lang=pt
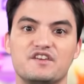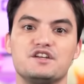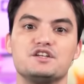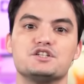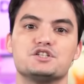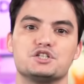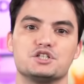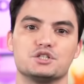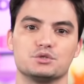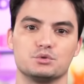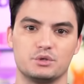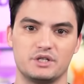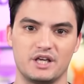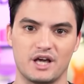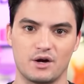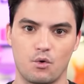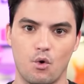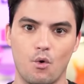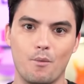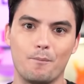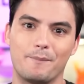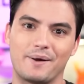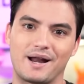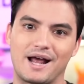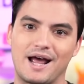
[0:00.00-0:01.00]
fingindo que ia
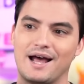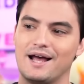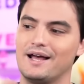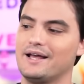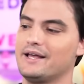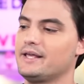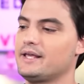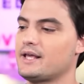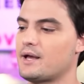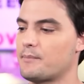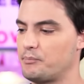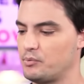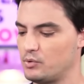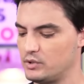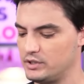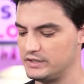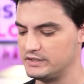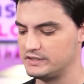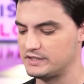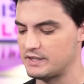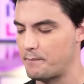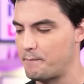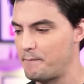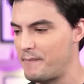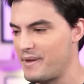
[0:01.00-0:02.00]
comprar, e a polícia